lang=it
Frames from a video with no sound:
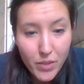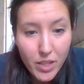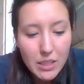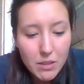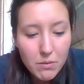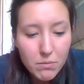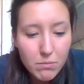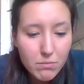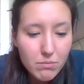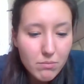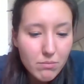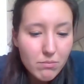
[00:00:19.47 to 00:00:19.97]

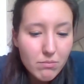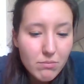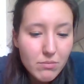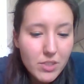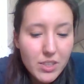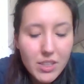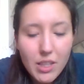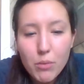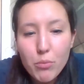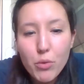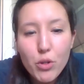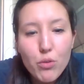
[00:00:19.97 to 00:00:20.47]
mm,
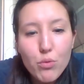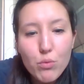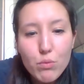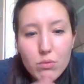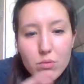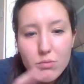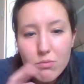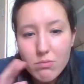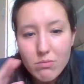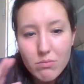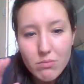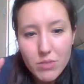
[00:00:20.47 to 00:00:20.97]
Siamo in
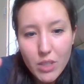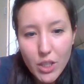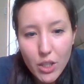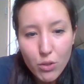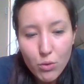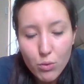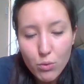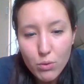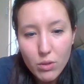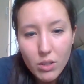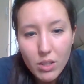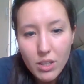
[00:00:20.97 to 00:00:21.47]
un,
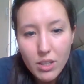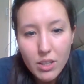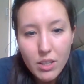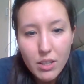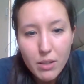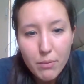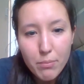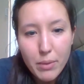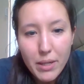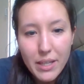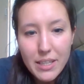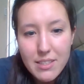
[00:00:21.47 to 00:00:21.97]
in
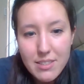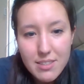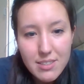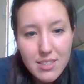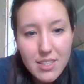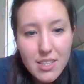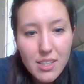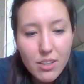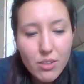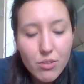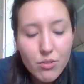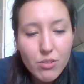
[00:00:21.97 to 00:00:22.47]
un
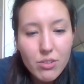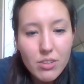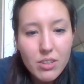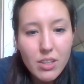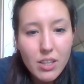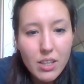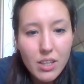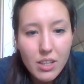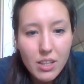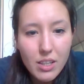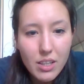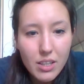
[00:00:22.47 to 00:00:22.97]
paesino
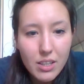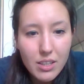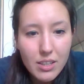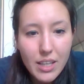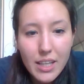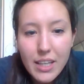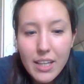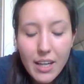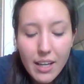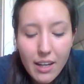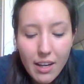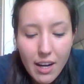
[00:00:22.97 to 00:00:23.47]
de,
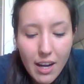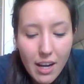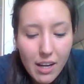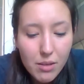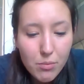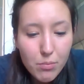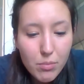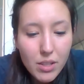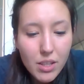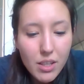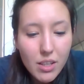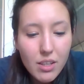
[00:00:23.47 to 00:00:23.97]
dei
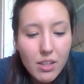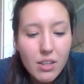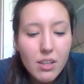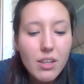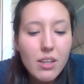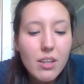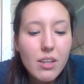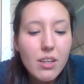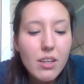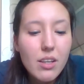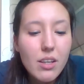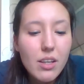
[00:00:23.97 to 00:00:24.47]

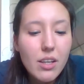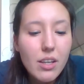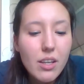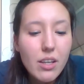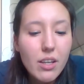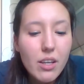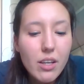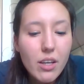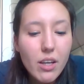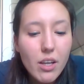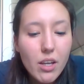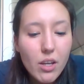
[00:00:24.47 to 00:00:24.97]
Caraibi e,
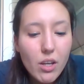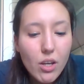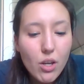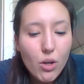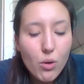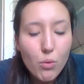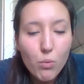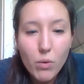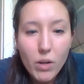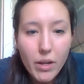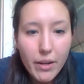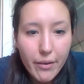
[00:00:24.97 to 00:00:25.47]
e,
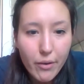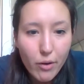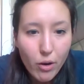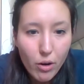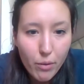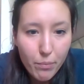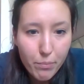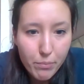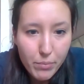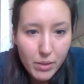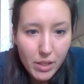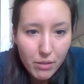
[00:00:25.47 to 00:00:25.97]
una
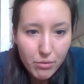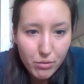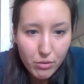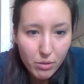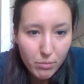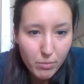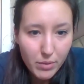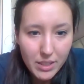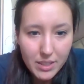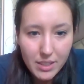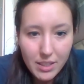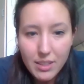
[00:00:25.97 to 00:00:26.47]
coppia
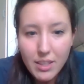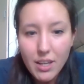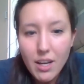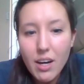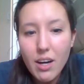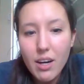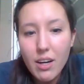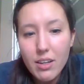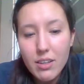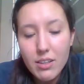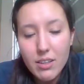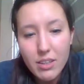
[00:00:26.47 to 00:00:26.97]
formata
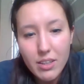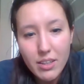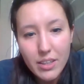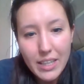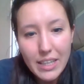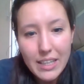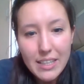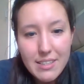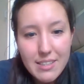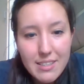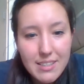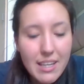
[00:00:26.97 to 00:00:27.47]
da
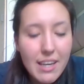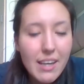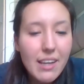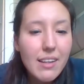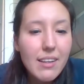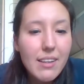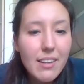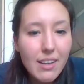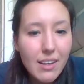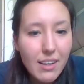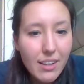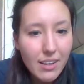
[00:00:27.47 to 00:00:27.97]
eh,
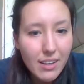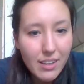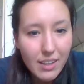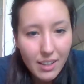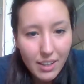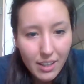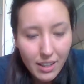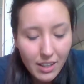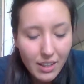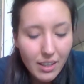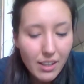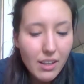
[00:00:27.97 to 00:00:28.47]
Elisenda
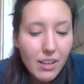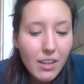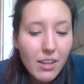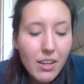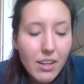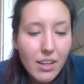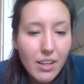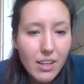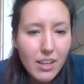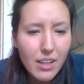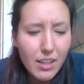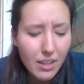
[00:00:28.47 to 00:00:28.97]
e,
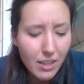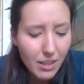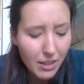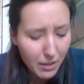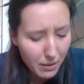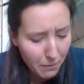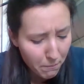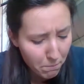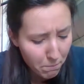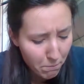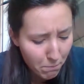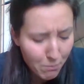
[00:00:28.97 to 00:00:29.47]

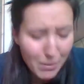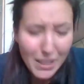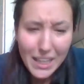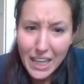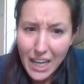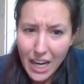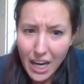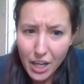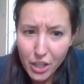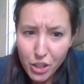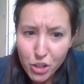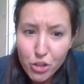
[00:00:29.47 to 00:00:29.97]
e
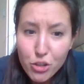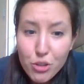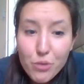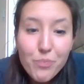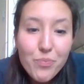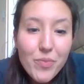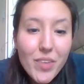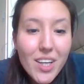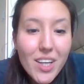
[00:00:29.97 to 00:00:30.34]
Pelaio.